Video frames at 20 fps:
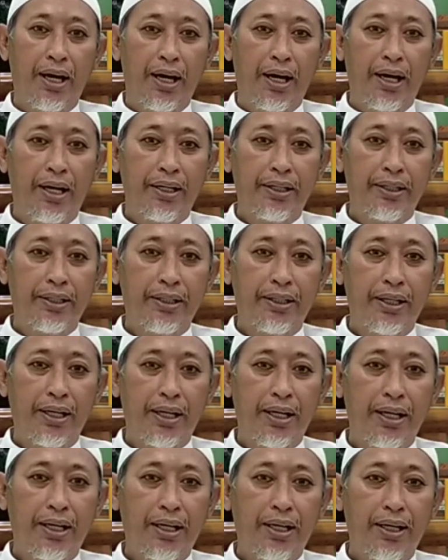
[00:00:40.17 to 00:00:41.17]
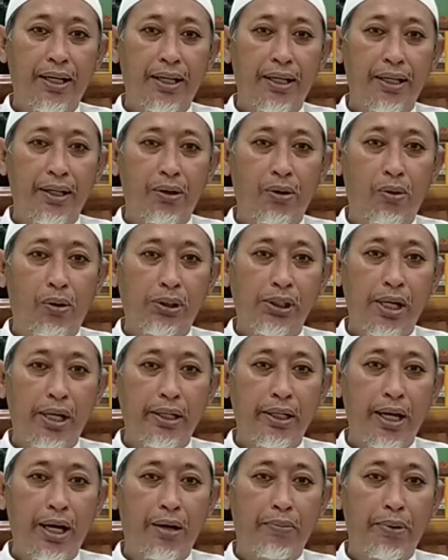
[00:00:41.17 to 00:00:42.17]
ada orang
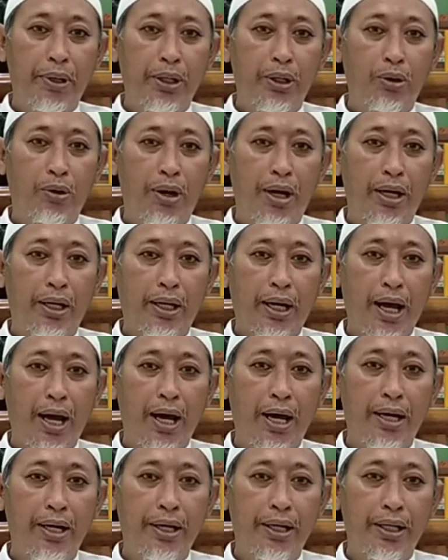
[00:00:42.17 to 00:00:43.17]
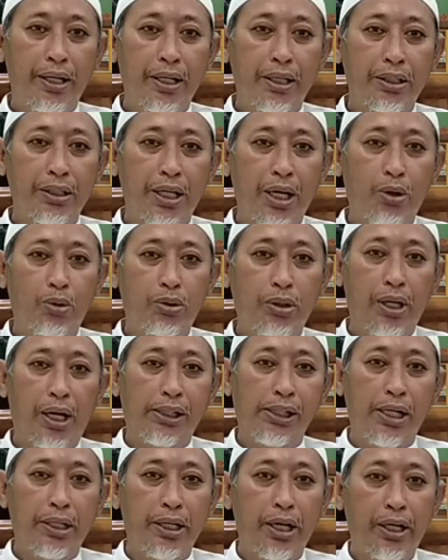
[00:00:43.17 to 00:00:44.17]
yang mendoakan
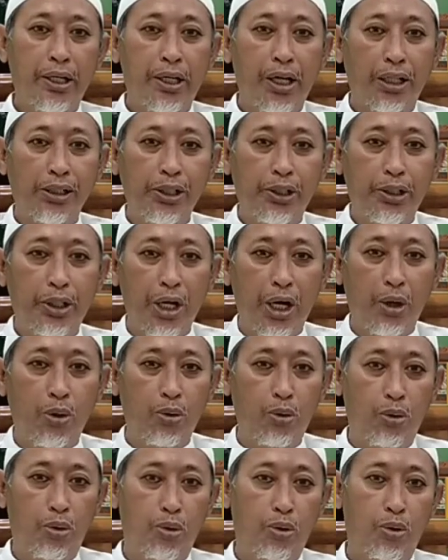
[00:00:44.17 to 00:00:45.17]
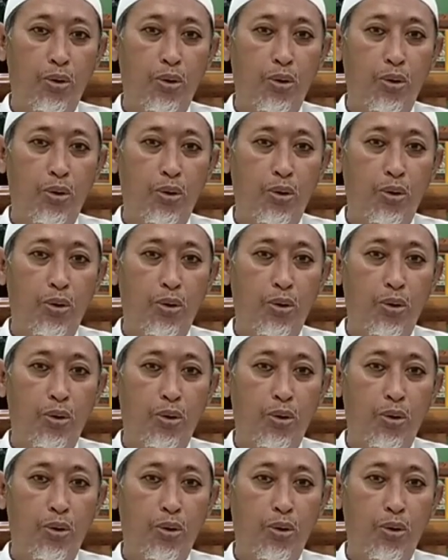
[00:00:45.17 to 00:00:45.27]
saudaranya dari jauh.